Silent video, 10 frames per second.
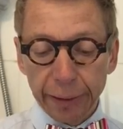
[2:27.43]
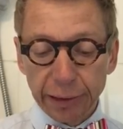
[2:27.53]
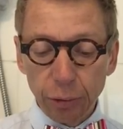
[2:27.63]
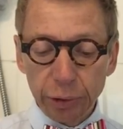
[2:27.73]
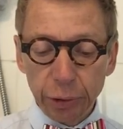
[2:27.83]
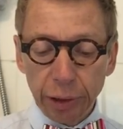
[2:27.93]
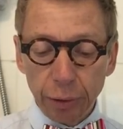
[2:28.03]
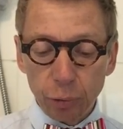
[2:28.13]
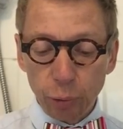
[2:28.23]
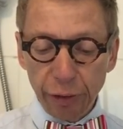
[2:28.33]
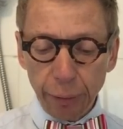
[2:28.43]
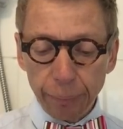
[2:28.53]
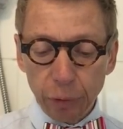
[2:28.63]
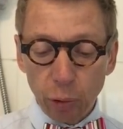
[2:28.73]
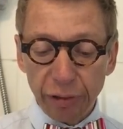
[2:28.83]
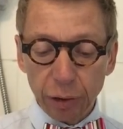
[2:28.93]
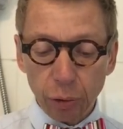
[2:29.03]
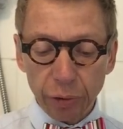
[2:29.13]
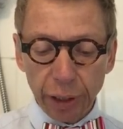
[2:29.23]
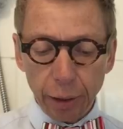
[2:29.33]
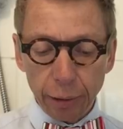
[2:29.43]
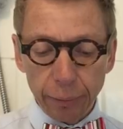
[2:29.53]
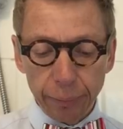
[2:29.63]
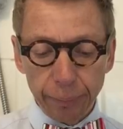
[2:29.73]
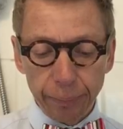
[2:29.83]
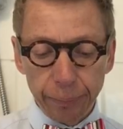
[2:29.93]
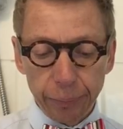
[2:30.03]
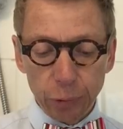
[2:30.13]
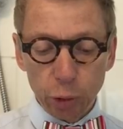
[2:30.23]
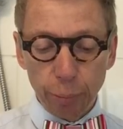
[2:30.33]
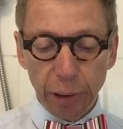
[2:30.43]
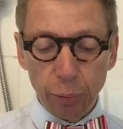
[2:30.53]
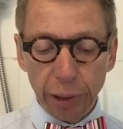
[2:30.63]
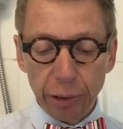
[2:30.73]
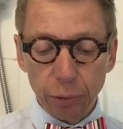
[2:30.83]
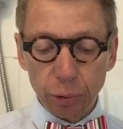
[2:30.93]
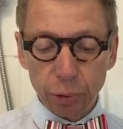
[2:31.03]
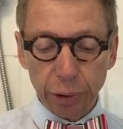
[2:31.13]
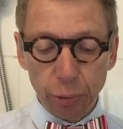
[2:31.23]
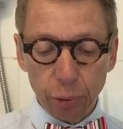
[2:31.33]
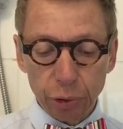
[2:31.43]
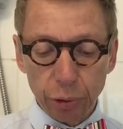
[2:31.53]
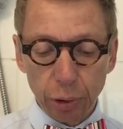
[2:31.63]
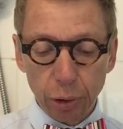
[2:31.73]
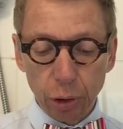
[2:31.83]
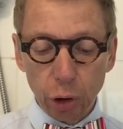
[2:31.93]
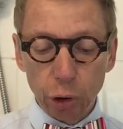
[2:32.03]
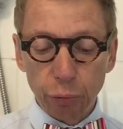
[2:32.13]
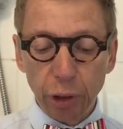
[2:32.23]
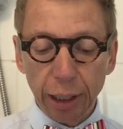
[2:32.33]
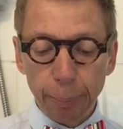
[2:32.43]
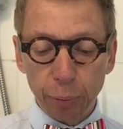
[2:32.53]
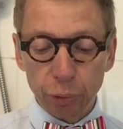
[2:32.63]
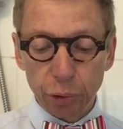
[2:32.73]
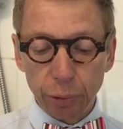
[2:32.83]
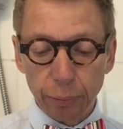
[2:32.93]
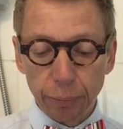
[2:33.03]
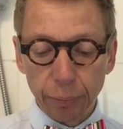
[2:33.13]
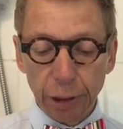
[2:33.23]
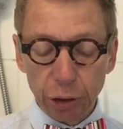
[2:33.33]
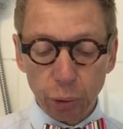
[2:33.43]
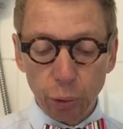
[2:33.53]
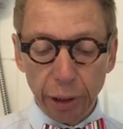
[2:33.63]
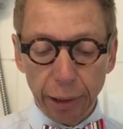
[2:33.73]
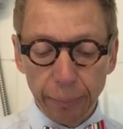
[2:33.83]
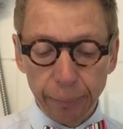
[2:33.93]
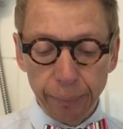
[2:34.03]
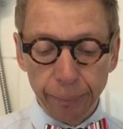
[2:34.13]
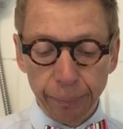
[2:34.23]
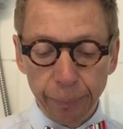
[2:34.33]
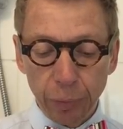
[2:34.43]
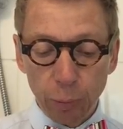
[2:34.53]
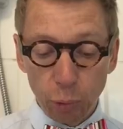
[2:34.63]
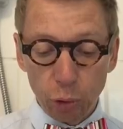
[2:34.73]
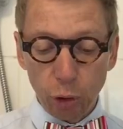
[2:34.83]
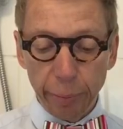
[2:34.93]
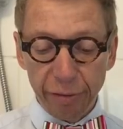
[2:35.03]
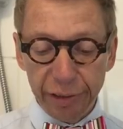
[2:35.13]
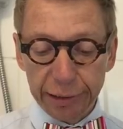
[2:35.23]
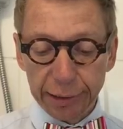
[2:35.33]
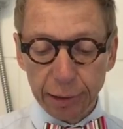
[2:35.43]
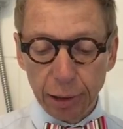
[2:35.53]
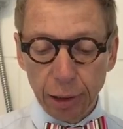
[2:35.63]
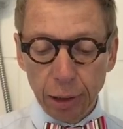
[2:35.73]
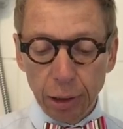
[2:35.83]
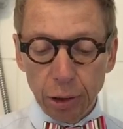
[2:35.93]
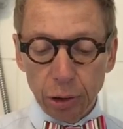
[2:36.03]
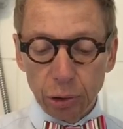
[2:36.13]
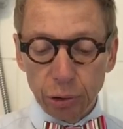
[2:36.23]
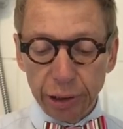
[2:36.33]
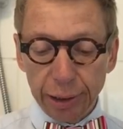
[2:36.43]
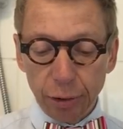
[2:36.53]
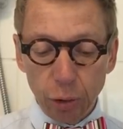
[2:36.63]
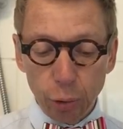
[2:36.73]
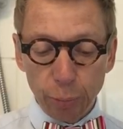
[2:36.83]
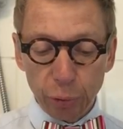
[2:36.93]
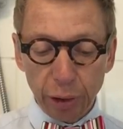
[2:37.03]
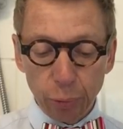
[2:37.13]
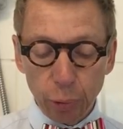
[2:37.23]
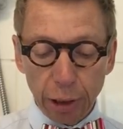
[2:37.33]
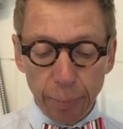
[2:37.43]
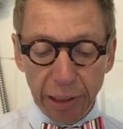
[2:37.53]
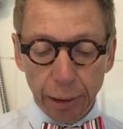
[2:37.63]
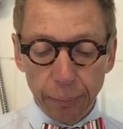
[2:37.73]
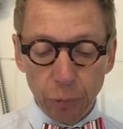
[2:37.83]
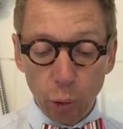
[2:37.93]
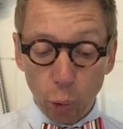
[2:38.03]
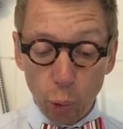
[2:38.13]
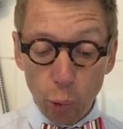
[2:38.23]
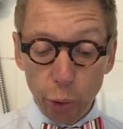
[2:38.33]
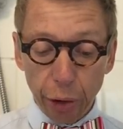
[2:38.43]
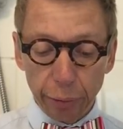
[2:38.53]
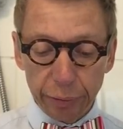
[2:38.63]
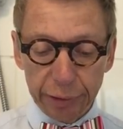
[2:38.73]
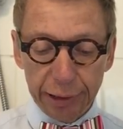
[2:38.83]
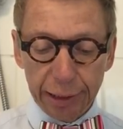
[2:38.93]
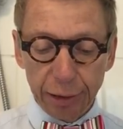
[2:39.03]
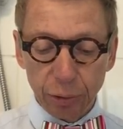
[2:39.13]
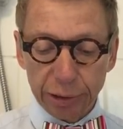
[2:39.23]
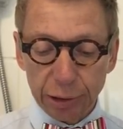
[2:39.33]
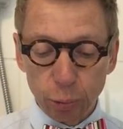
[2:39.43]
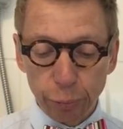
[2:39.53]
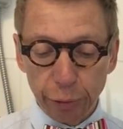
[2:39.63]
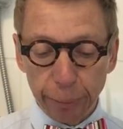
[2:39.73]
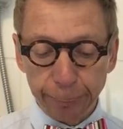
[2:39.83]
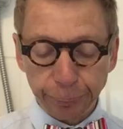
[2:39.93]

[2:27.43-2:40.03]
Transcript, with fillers: Salut Tine, tu viens On va être en retard. Je m'éloigne en lançant un ours. Je veux des réponses, et j'en aurai. Mon cœur bat vite. Je jette un œil au pantalon de Camille. Grouille dit-elle dans un souffle.